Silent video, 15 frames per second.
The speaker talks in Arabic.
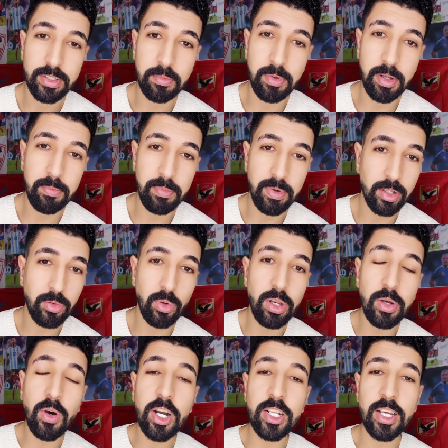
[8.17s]
تمام هتقول
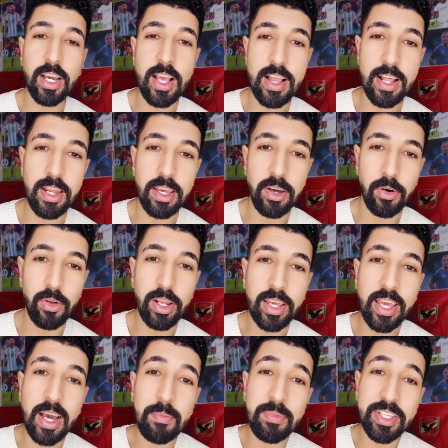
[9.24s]
لي واخد اجازه ليه هقول
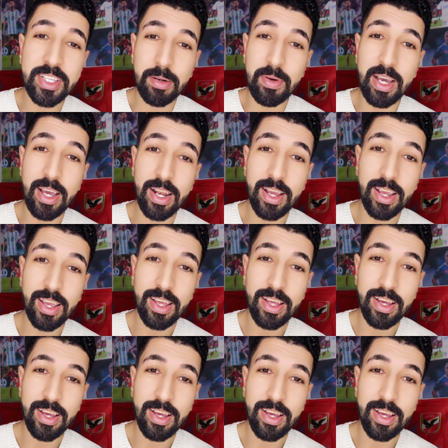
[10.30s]
لك يا عم انت مالك